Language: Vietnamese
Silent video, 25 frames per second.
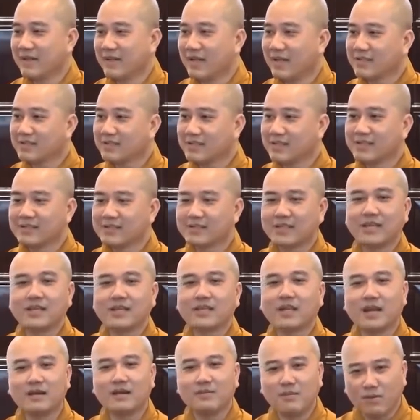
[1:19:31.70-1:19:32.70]
Mà thật sự
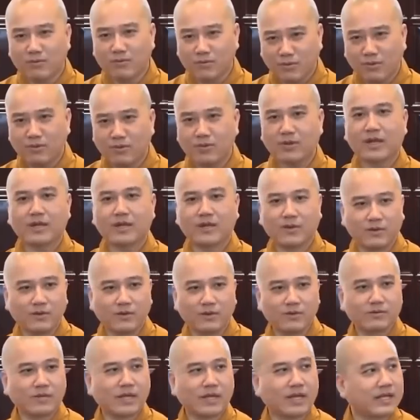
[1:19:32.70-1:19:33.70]
chỉ cần một cuốc là
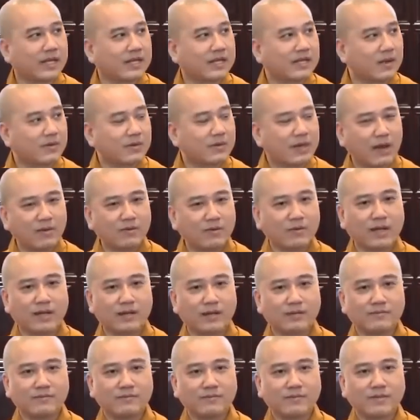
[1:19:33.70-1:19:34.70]
đủ. Tại cái câu đầu
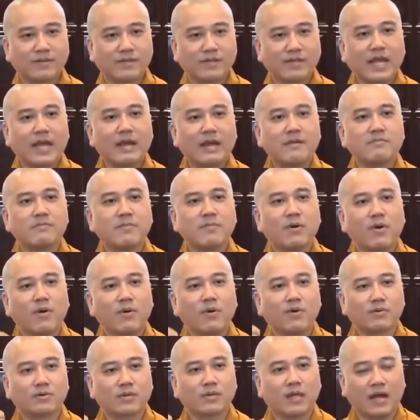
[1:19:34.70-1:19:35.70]
nè, Nam
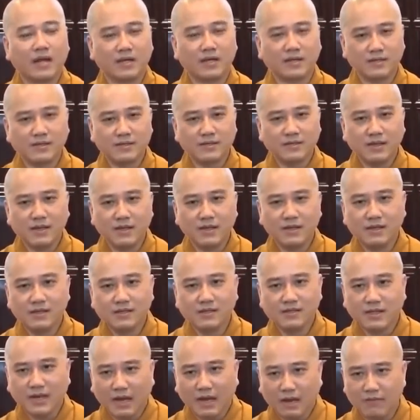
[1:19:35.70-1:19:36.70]
mô tận
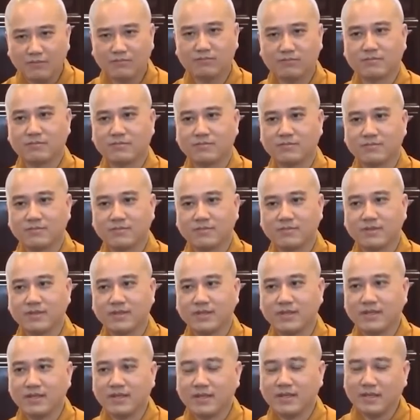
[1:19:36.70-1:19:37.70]
hư không,
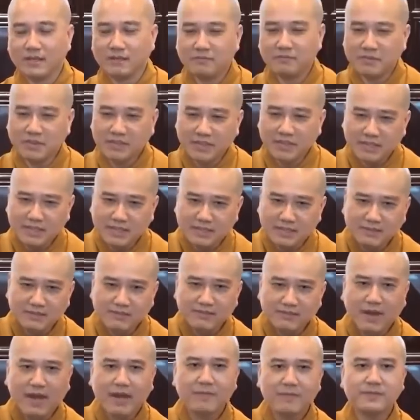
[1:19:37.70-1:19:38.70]

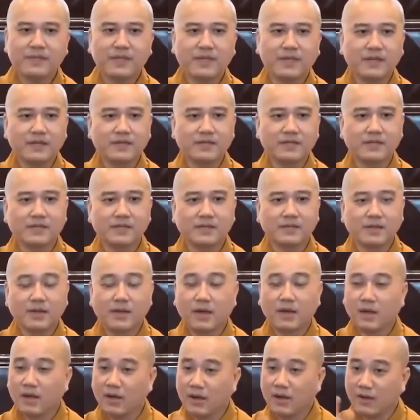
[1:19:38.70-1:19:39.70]
biến pháp giới,
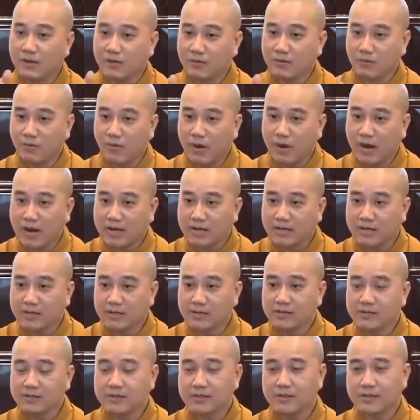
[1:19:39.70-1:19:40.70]
quá
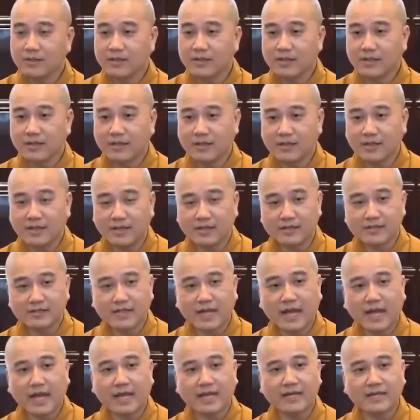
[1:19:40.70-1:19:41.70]
khứ, hiện
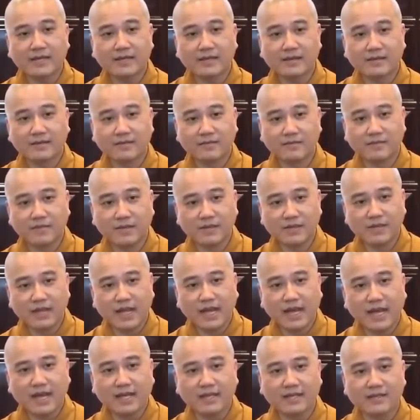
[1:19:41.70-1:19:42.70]
tại, vị
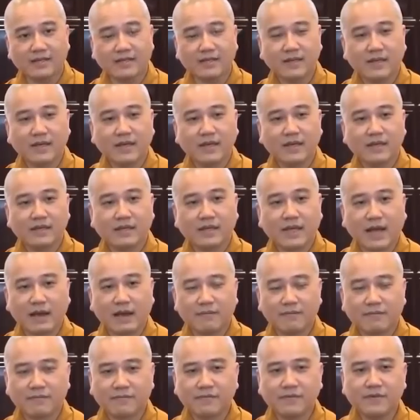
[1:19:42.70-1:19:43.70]
lai,
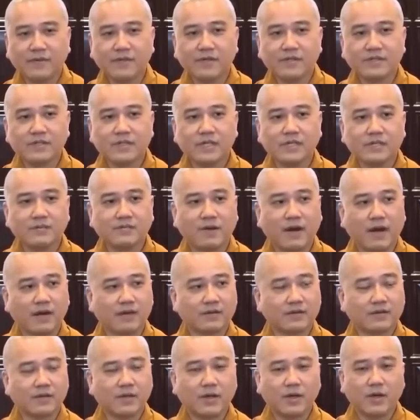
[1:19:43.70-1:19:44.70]
thập phương chư
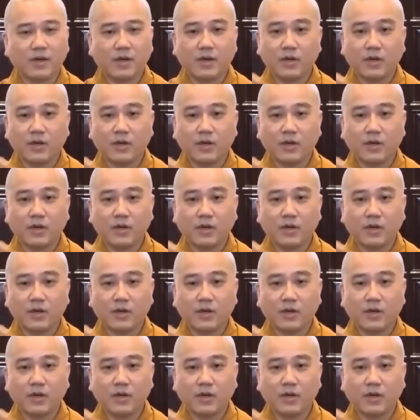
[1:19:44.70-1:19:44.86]
Phật,